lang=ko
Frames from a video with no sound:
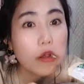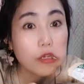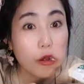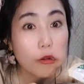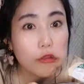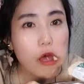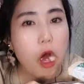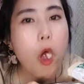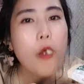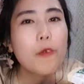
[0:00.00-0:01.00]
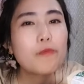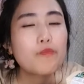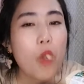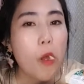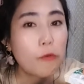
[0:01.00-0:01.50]
연어?
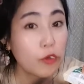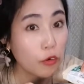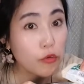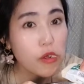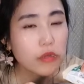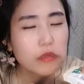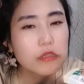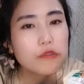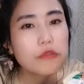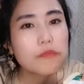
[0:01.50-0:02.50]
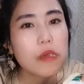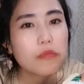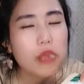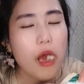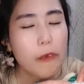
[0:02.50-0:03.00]
연어가 드시고 싶나
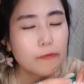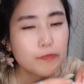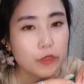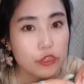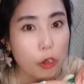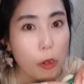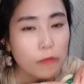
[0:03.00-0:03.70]
보다 그죠?